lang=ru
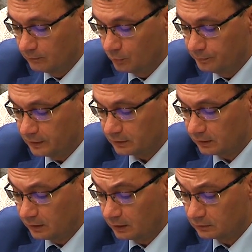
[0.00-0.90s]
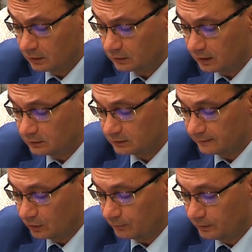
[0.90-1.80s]
МУП «Метроэлектротранс»
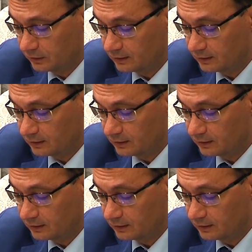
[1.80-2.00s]
на базе